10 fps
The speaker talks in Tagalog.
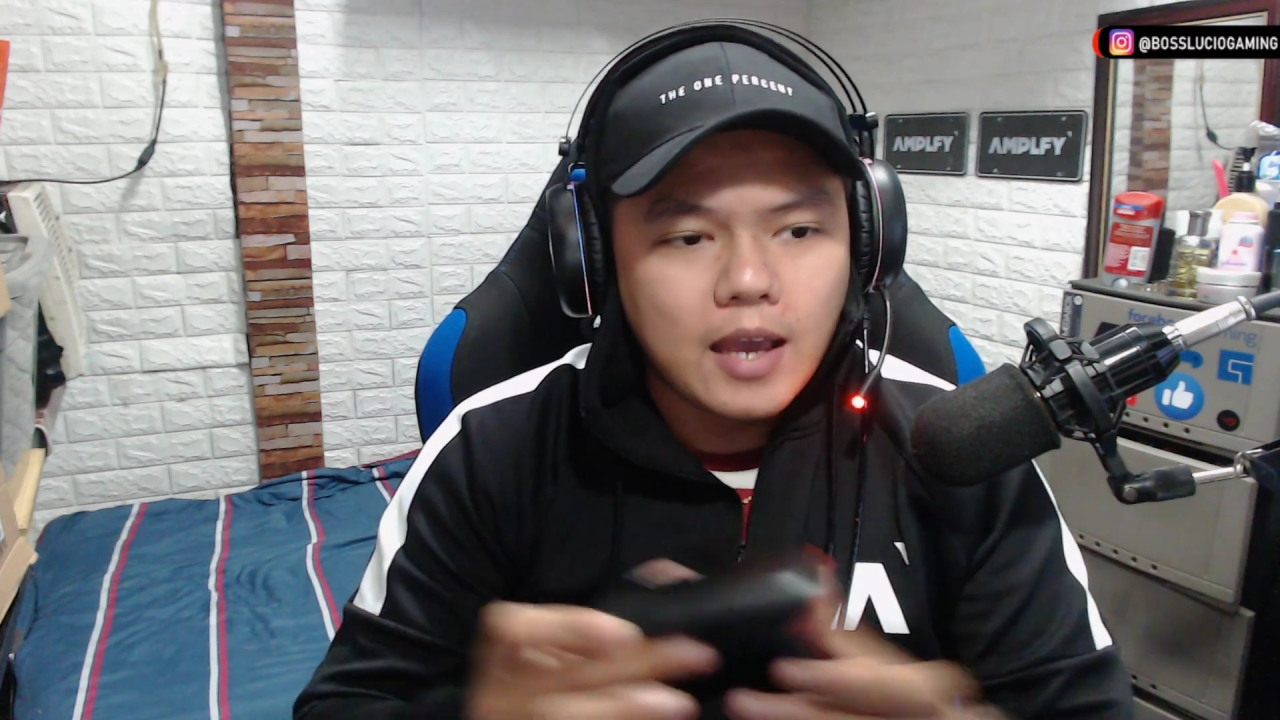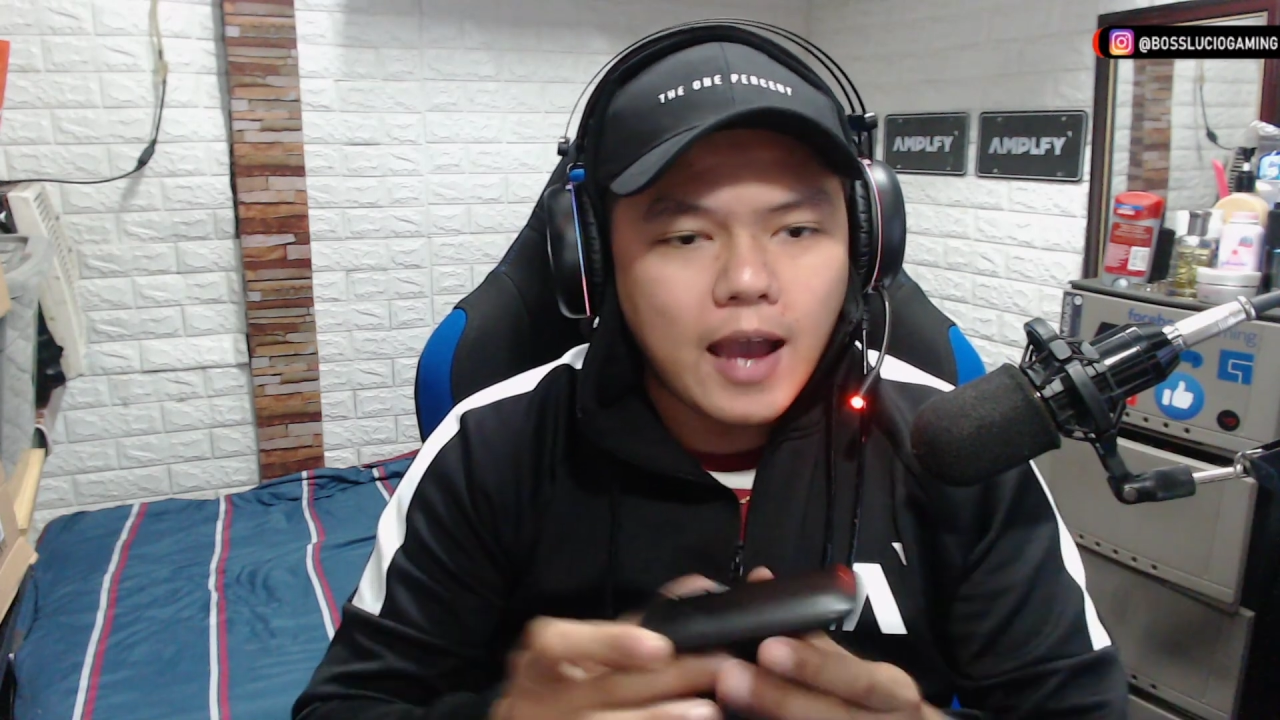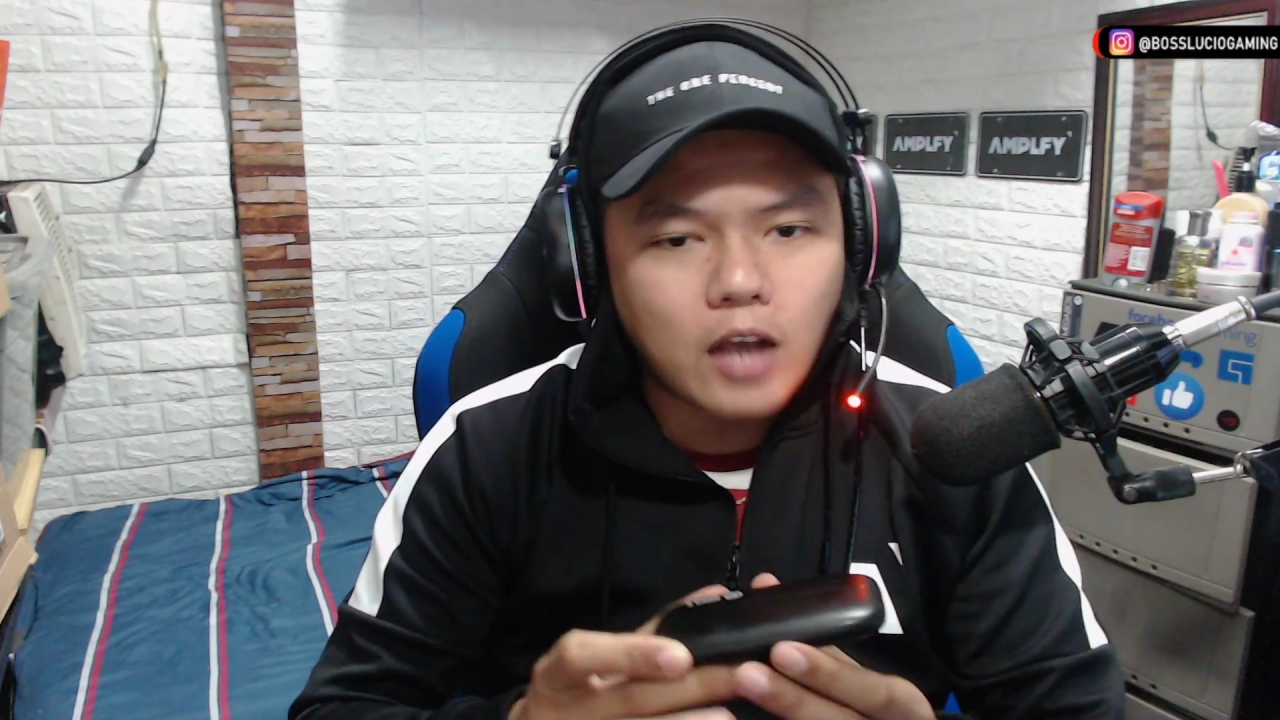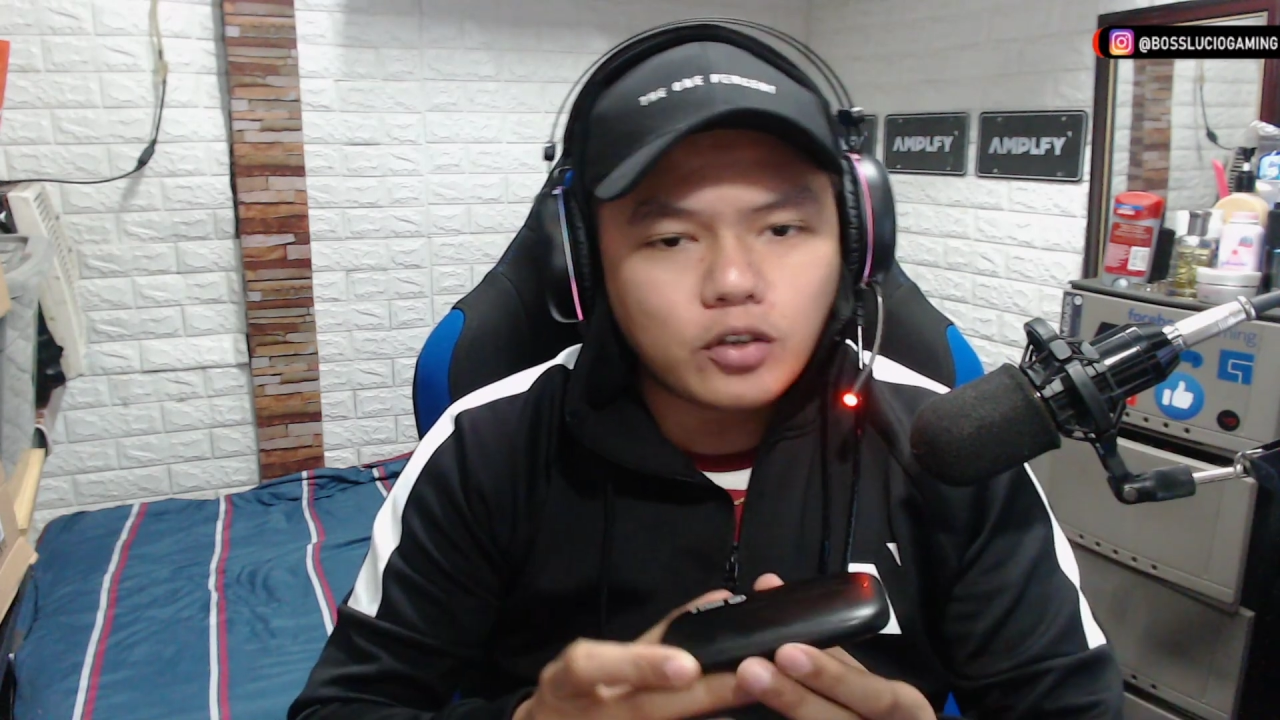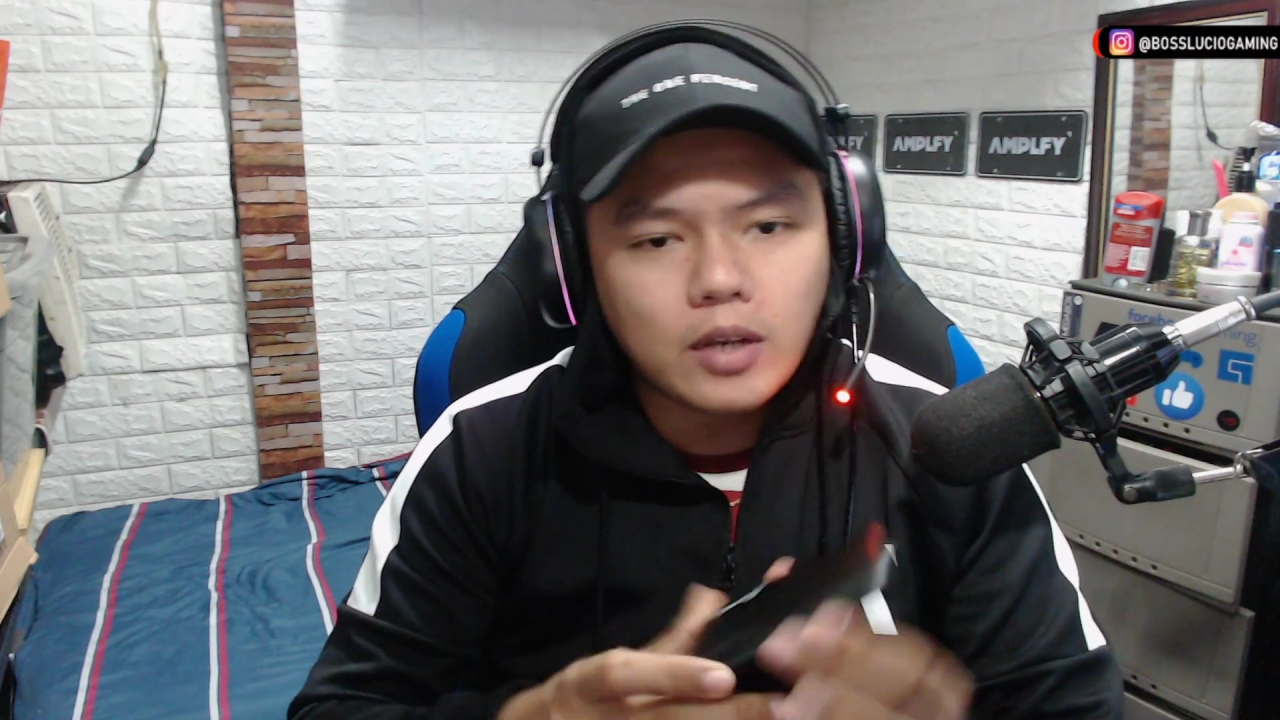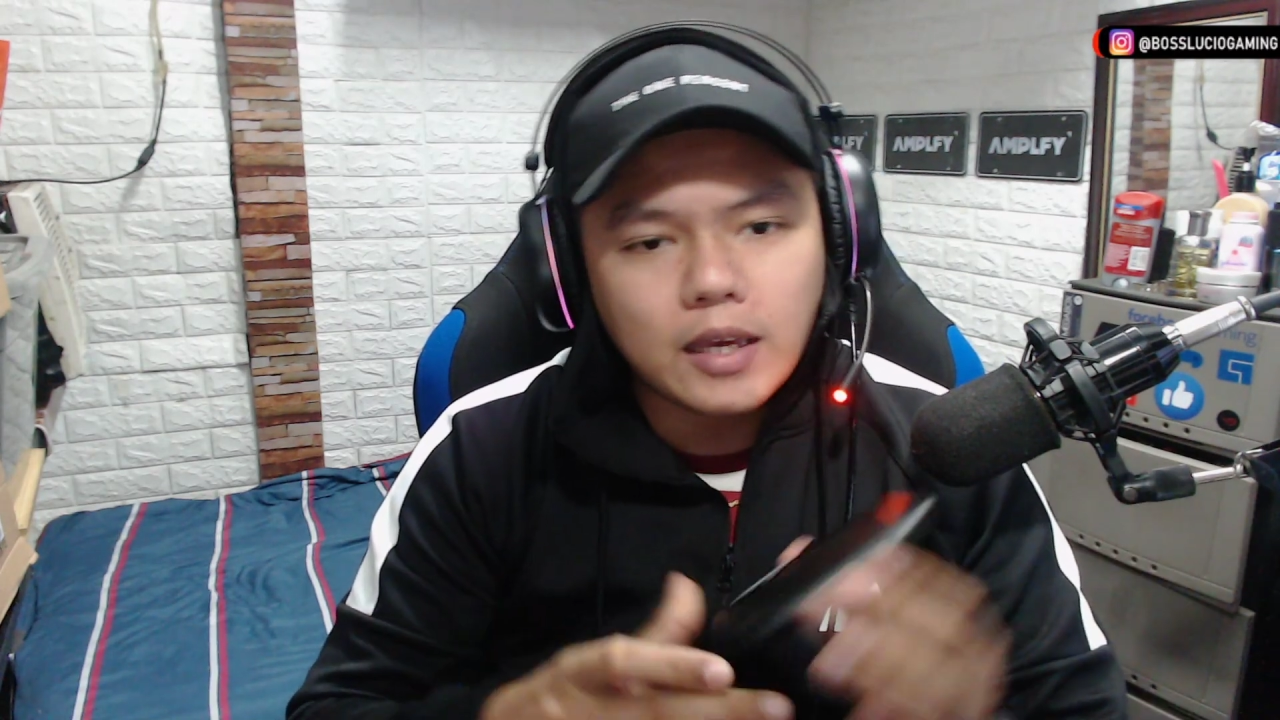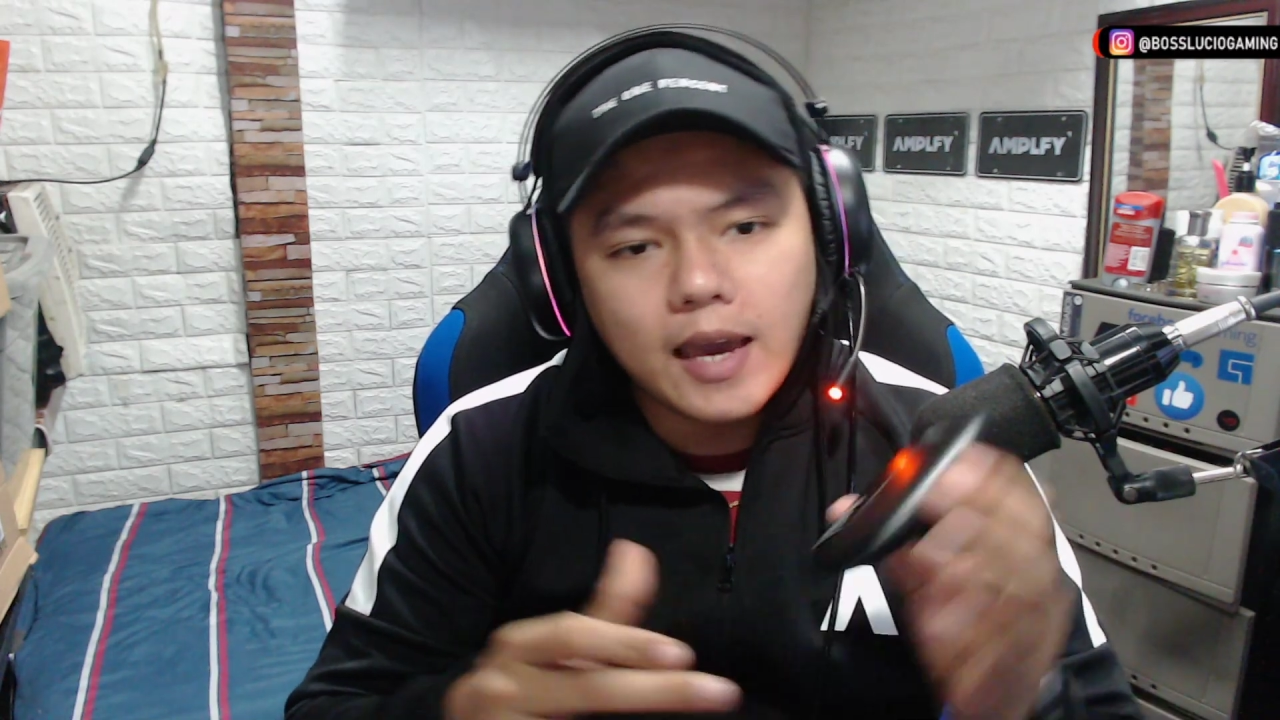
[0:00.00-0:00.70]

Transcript: actually